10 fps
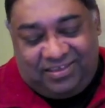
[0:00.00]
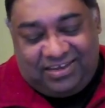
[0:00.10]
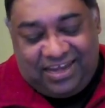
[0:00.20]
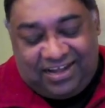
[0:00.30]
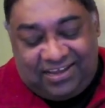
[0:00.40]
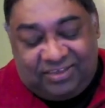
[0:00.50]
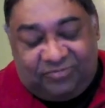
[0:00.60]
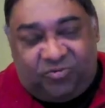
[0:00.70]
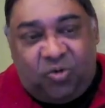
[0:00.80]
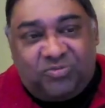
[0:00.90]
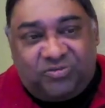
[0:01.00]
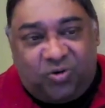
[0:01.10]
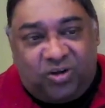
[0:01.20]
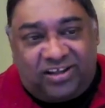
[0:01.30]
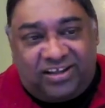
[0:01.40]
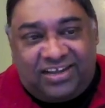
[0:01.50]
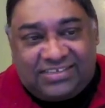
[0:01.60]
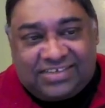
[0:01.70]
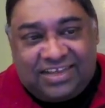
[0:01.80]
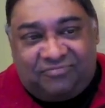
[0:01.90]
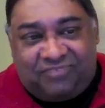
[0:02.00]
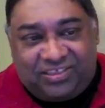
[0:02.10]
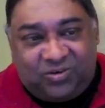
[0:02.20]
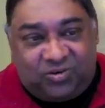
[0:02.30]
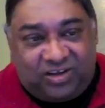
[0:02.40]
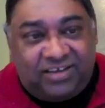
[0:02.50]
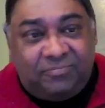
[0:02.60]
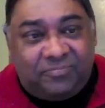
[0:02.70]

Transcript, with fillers: நான் அந்த ஃபோர்ப்ஸ் ஃபோர் ஹண்ட்ரட் லிஸ்ட்ல வந்தோடனே